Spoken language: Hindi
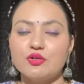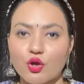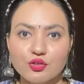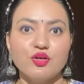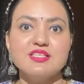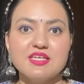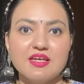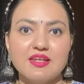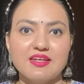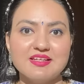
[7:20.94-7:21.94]
कौन कौन से
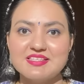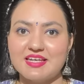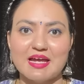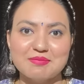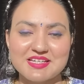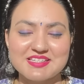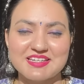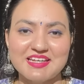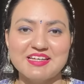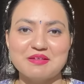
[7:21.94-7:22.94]
इंग्रेडिएंट्स है ये आप जज
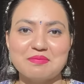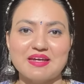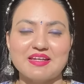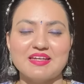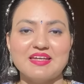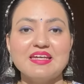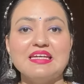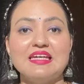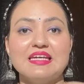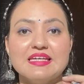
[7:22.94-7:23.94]
नहीं कर पा रहे हैं
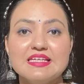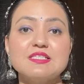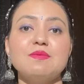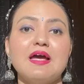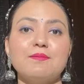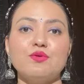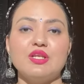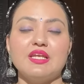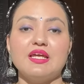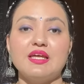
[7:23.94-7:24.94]
इसमें आपको
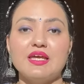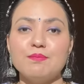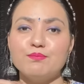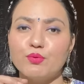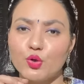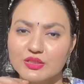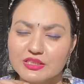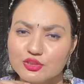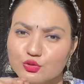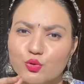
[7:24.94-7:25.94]
लेना है बहुत
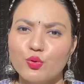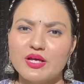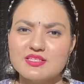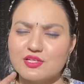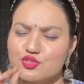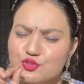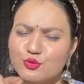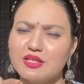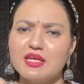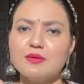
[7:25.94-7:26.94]
ही थोड़ा सा
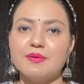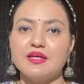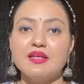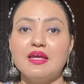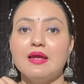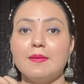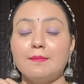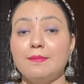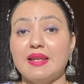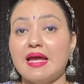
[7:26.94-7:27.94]
चुटकी भर
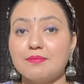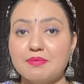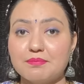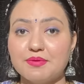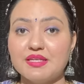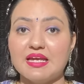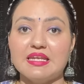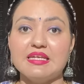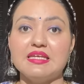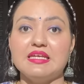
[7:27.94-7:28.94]
ब्लैक पेपर
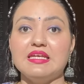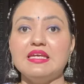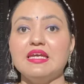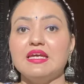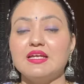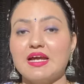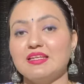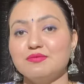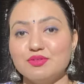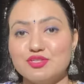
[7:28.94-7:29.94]
यानी कि
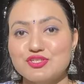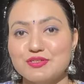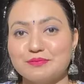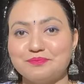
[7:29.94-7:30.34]
काली मिर्च